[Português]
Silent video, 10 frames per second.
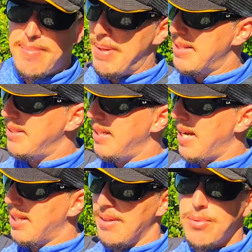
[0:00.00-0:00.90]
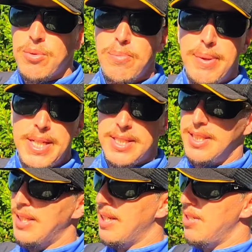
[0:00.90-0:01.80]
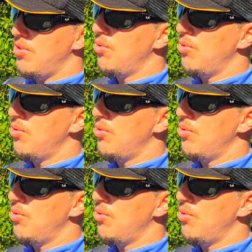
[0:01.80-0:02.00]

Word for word: rapaziada, estamos com um peixinho aí de